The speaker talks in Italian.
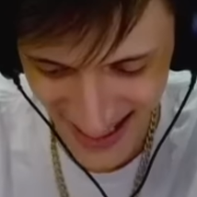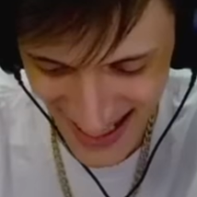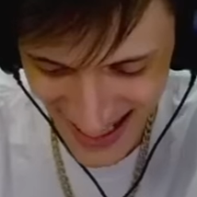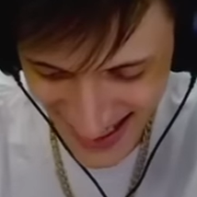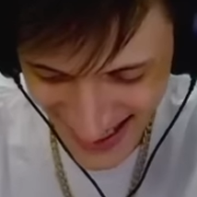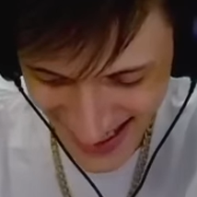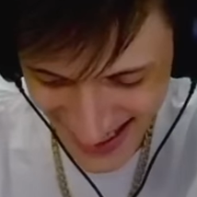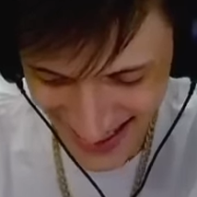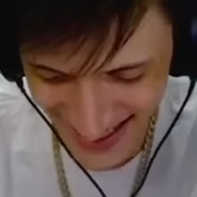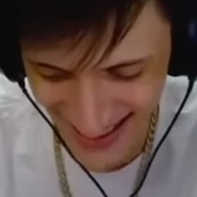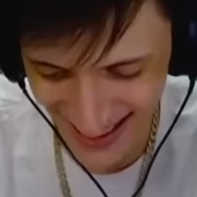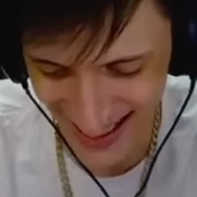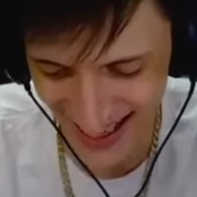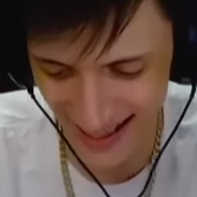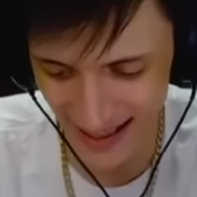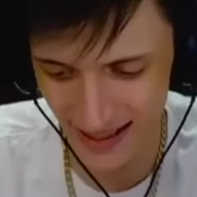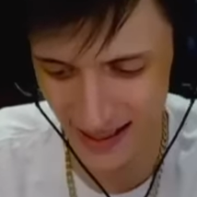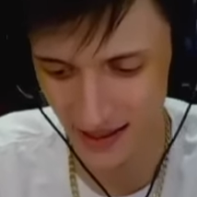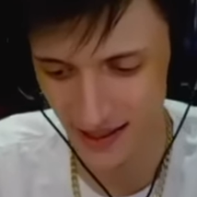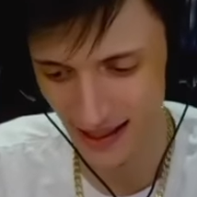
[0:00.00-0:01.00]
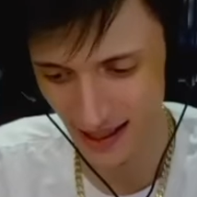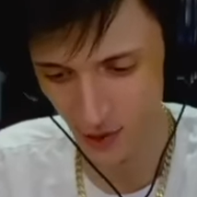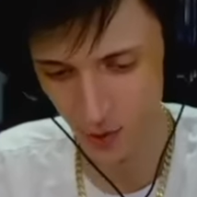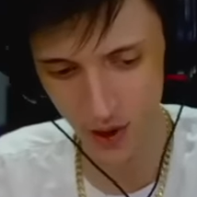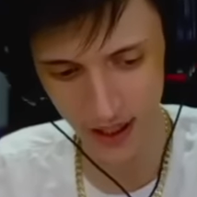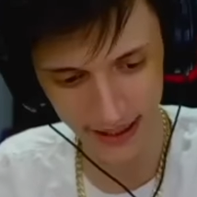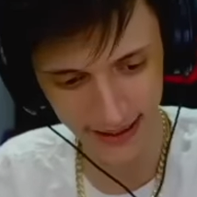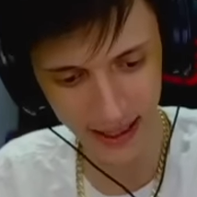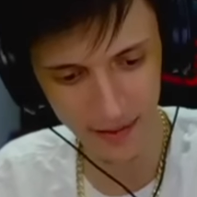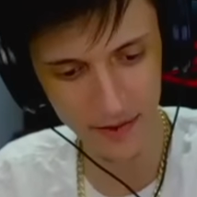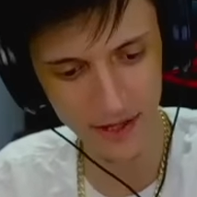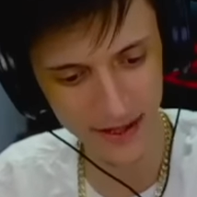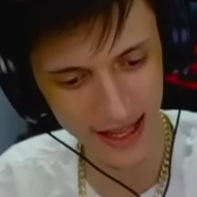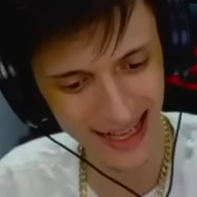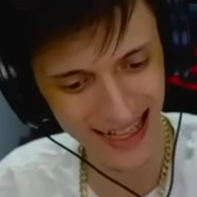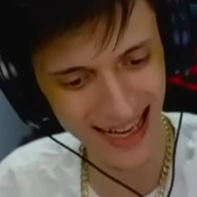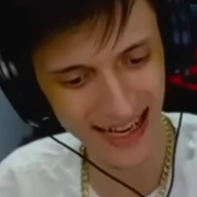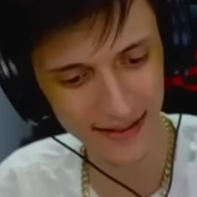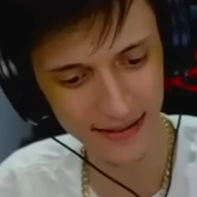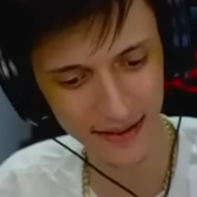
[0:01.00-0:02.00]
X Drake. La qualità delle
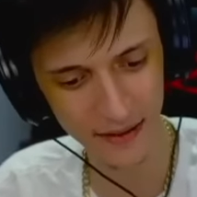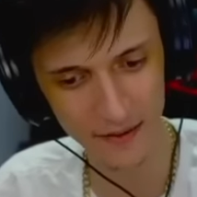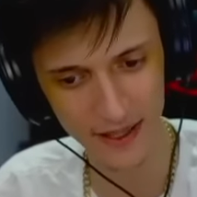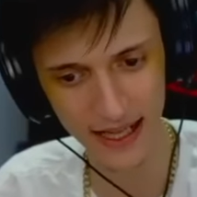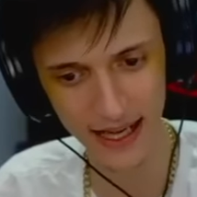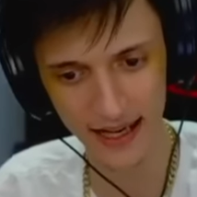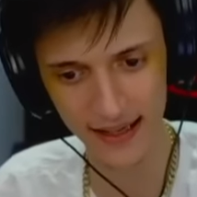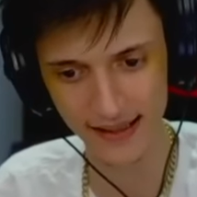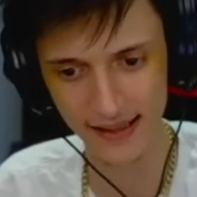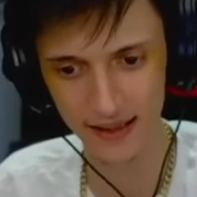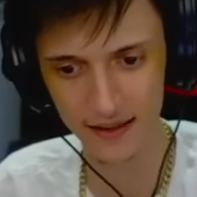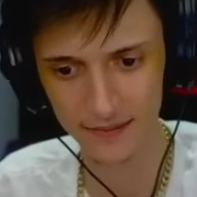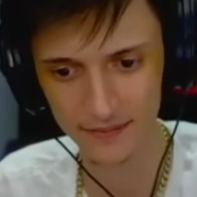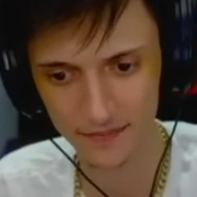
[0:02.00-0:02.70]
carte mi casa.